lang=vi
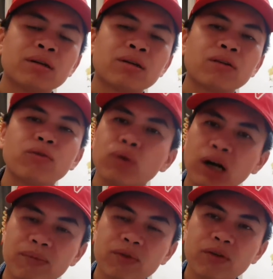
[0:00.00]
nó phù
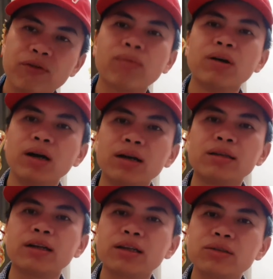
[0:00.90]
hợp nó phòng ngừa được
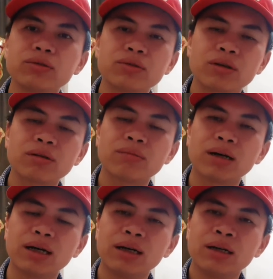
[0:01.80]
những cái rủi ro
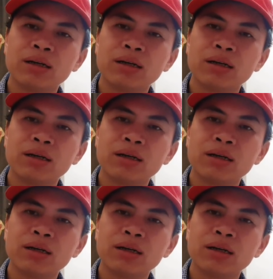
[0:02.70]
mà